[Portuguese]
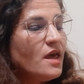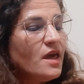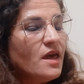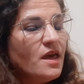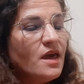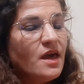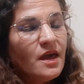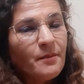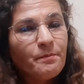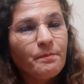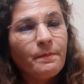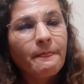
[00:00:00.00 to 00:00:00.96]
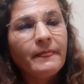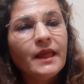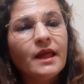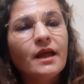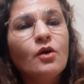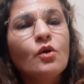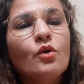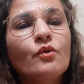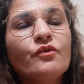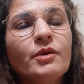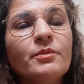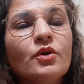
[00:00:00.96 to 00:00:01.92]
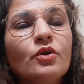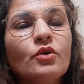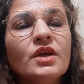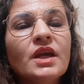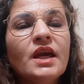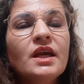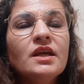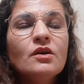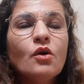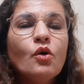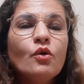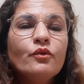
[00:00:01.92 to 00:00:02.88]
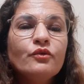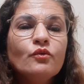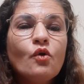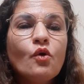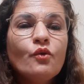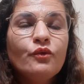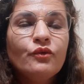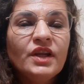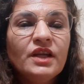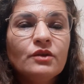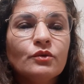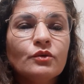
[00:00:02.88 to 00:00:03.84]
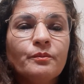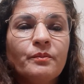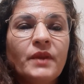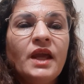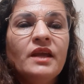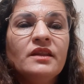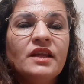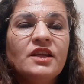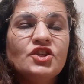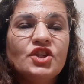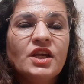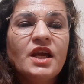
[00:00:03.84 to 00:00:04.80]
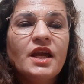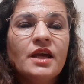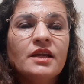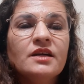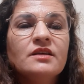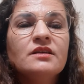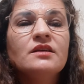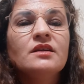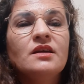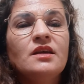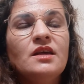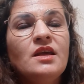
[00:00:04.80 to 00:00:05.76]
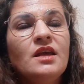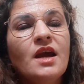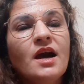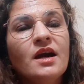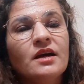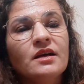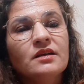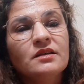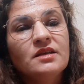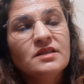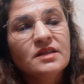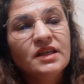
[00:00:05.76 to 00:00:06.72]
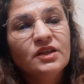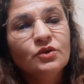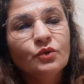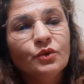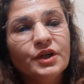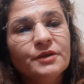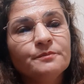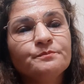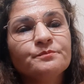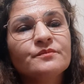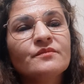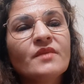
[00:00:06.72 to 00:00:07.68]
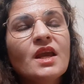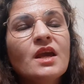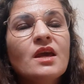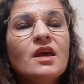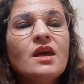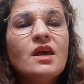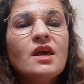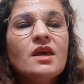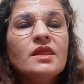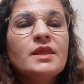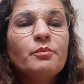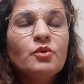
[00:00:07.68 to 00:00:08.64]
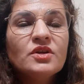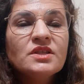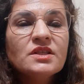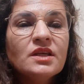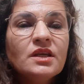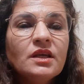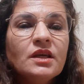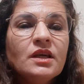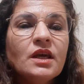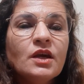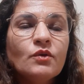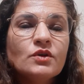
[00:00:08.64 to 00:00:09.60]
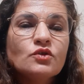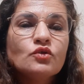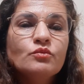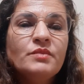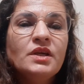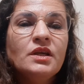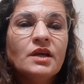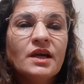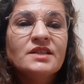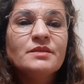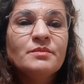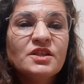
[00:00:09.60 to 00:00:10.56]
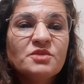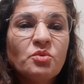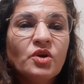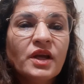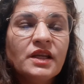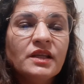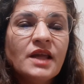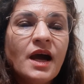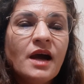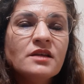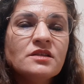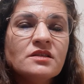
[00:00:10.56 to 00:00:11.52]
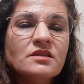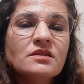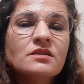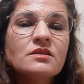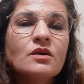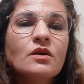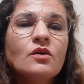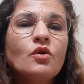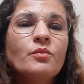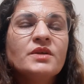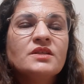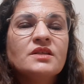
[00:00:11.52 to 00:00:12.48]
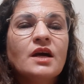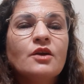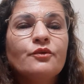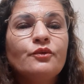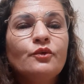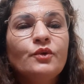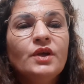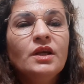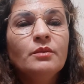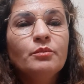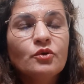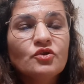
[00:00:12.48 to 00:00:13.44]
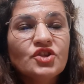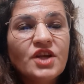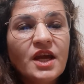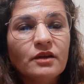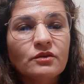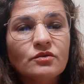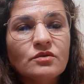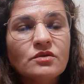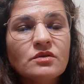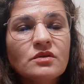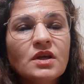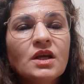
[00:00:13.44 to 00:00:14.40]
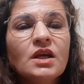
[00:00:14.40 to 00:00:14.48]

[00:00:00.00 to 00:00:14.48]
É, conforme eu coloquei, houve um conflito entre a engenheira e a escritora. Depois que eu assumi as minhas polaridades, começaram a fluir projetos.